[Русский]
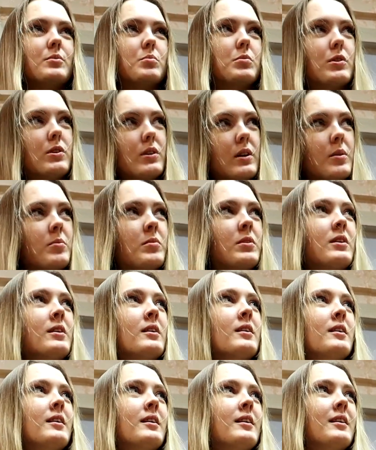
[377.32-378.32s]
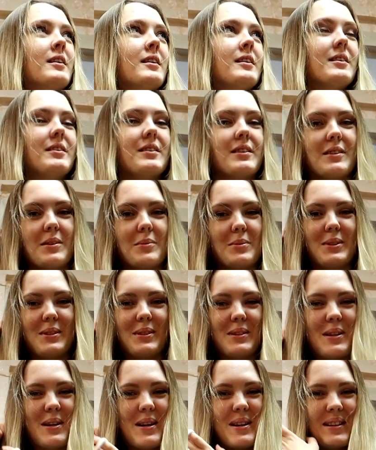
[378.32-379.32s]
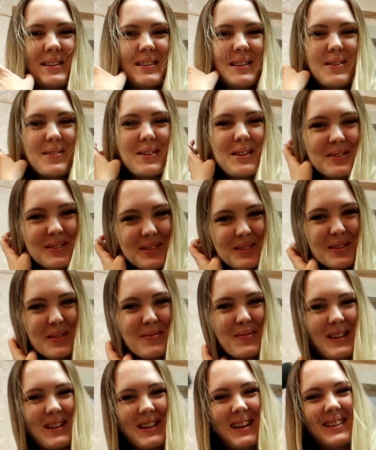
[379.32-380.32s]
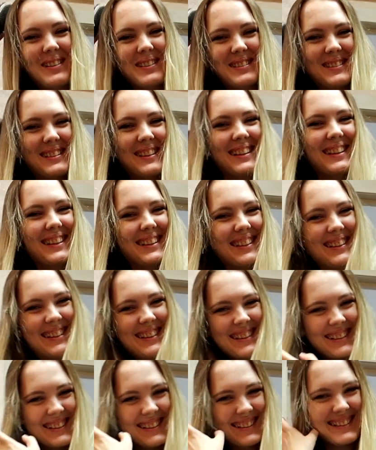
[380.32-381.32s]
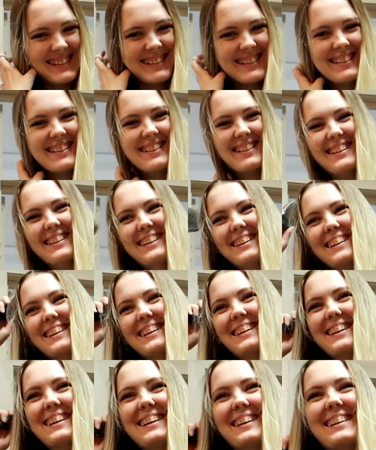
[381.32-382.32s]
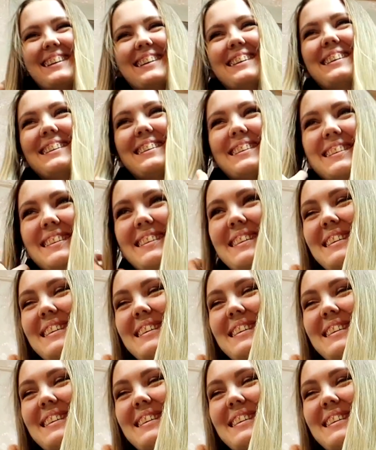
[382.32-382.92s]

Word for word: С и... Богом. Я как будто на, на войну собираюсь. А страдаю при этом